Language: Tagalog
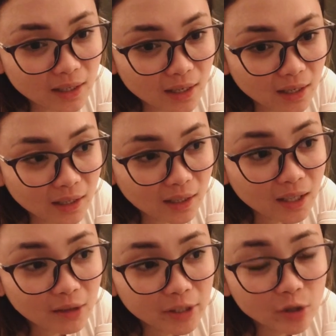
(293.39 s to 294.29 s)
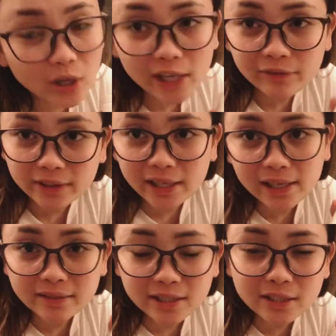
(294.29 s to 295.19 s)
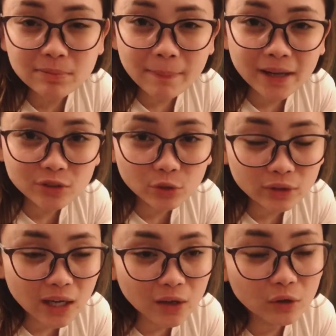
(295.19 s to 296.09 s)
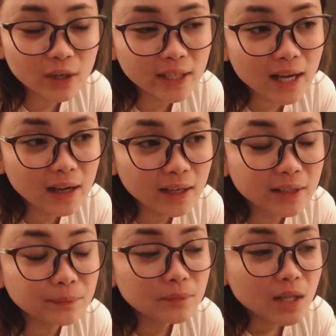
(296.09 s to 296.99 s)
Uh, gagawin ko everyday since papasok na ako, kailangan